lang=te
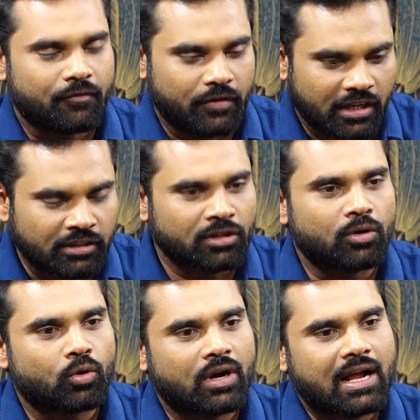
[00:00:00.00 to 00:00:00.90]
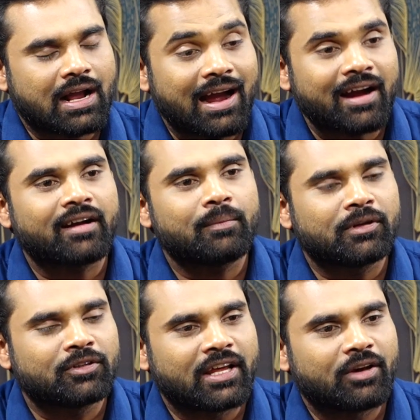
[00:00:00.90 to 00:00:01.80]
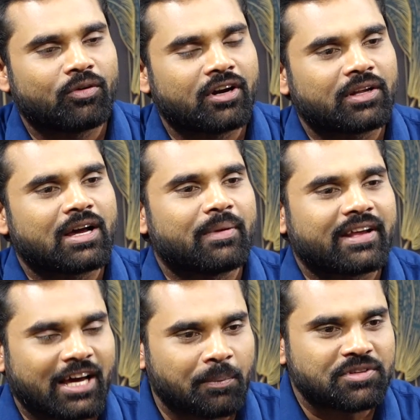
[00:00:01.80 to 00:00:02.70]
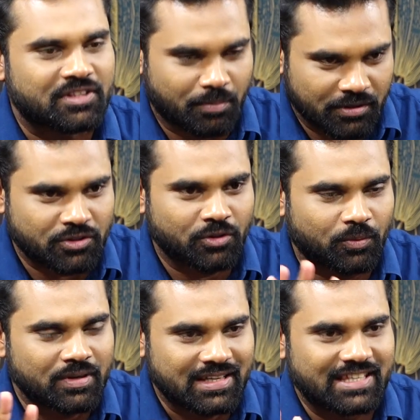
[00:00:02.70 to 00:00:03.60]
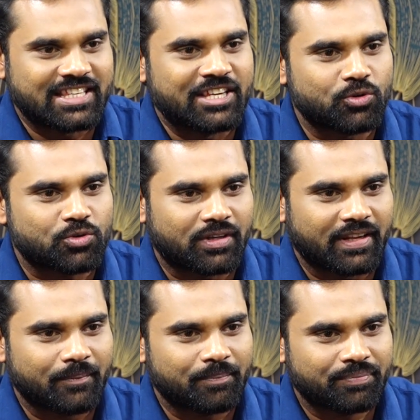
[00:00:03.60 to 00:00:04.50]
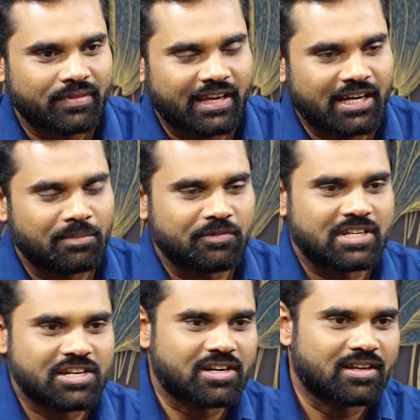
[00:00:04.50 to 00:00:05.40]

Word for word: వీళ్ళందరూ కూడా కంకణ బద్దులై ఉన్నట్టుగా మనకు కనిపిస్తుంది ప్రస్తుతం ఈ సీన్ చూస్తుంటే ఏంటి మీ విశ్లేషణ